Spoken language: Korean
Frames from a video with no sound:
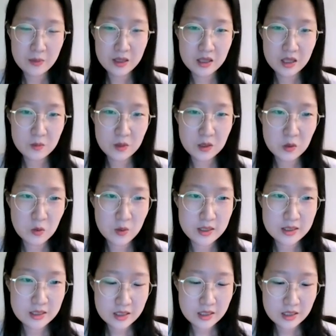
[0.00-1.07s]
팬데믹
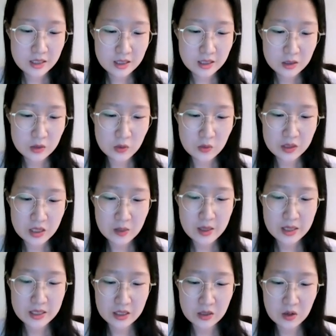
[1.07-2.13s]
동안 특히
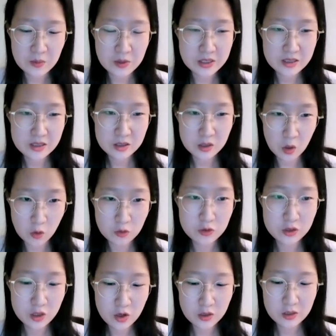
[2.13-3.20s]
동남아 이커머스는
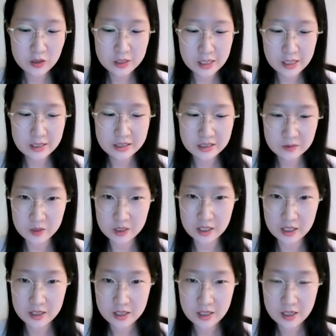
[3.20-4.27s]
더욱더 성장을
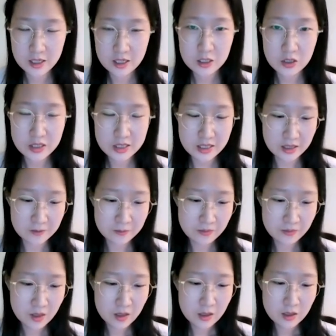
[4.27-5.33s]
했습니다. 첫째,
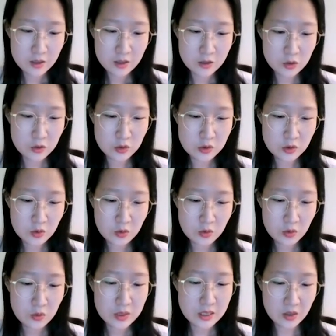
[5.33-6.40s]

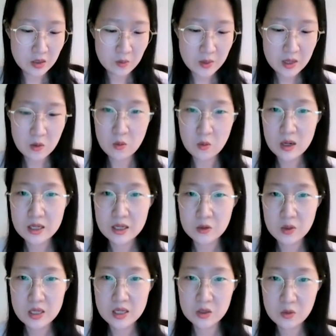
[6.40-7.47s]
중소기업의
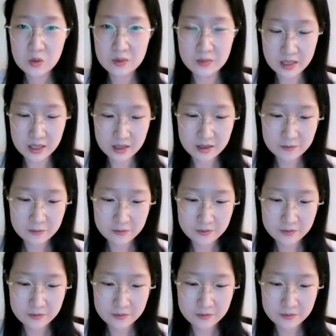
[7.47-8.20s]
온라인으로의 이동입니다.